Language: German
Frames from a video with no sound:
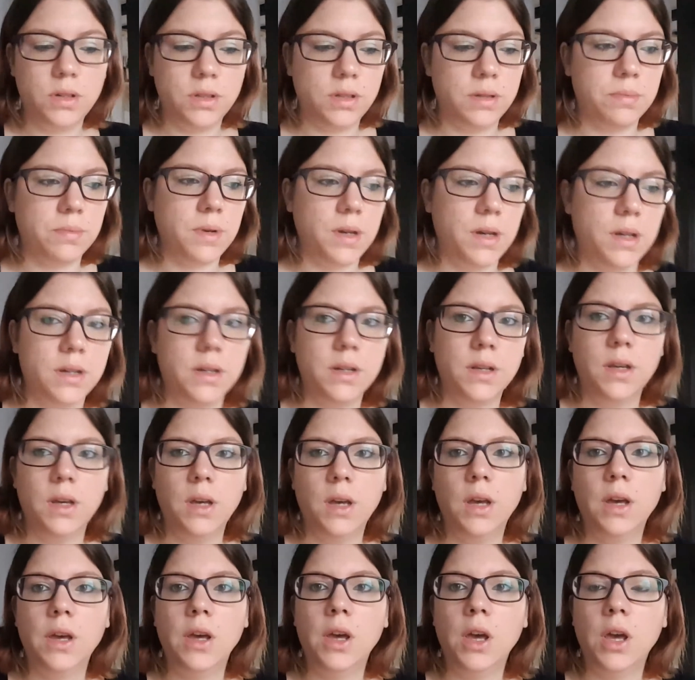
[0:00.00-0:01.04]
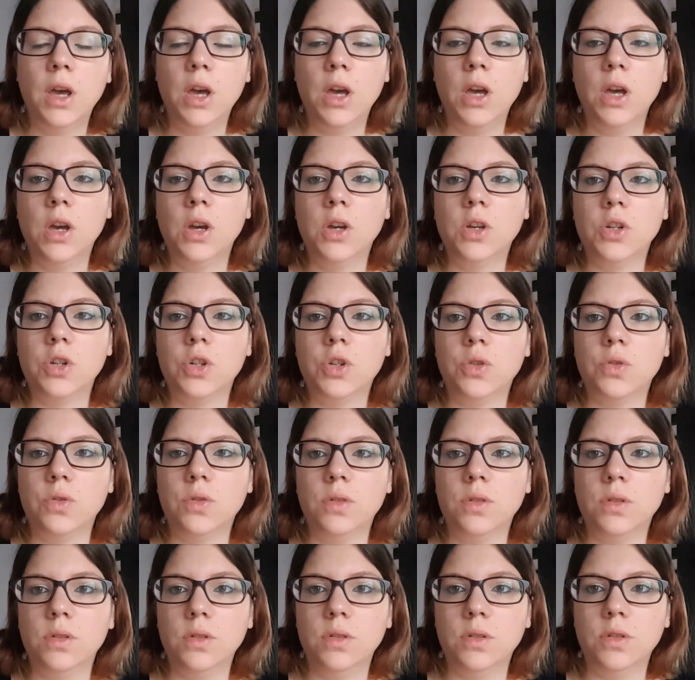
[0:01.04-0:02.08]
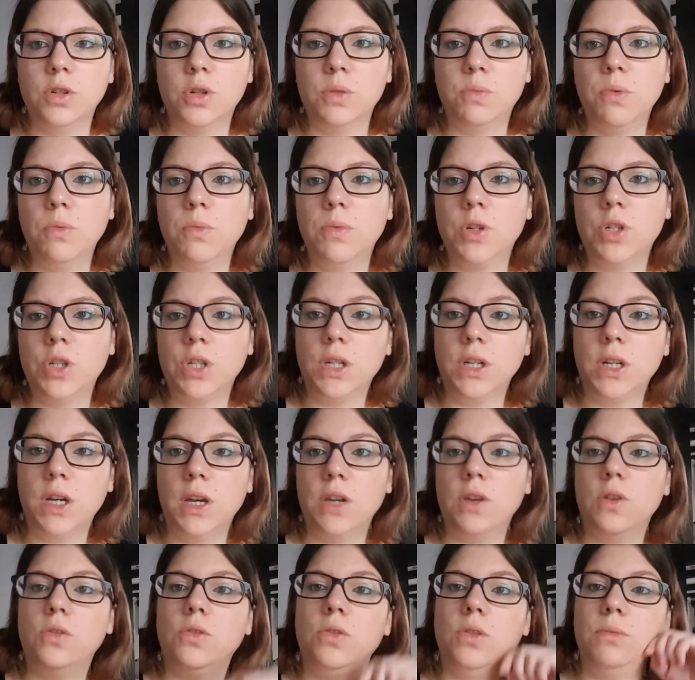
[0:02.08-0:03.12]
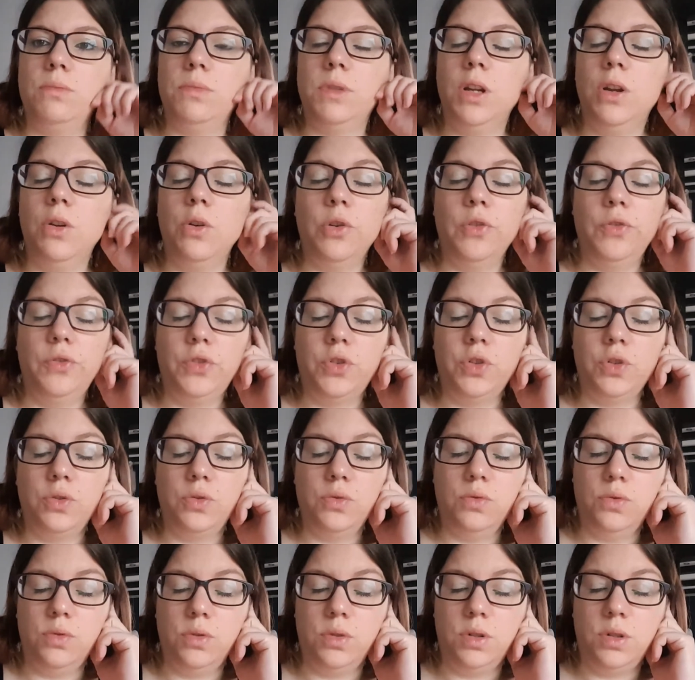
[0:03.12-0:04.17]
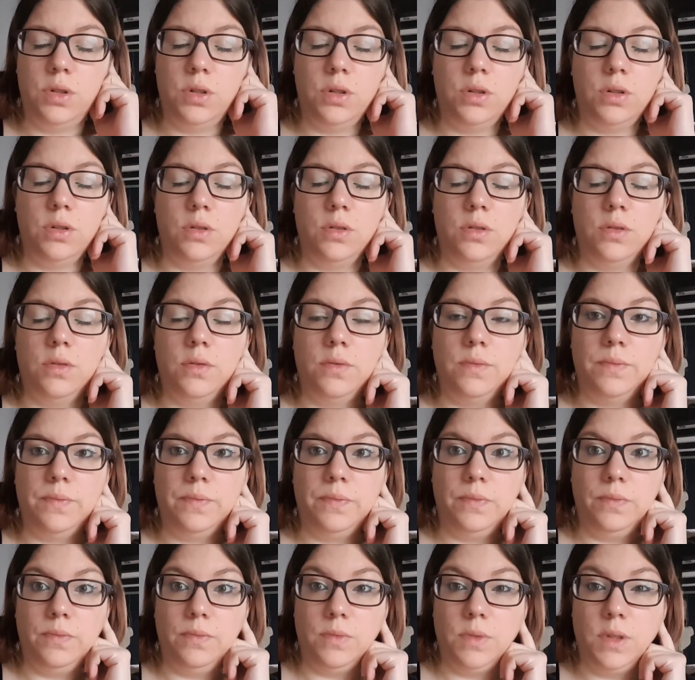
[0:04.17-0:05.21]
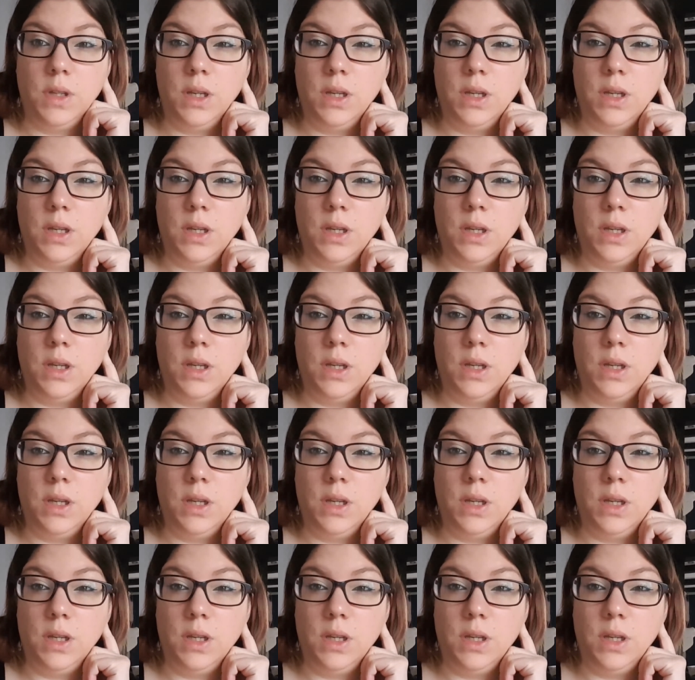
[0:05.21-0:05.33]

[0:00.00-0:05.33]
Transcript: Ich habe gerade schon äh, Spülmaschine eingeräumt, die läuft schon und ähm,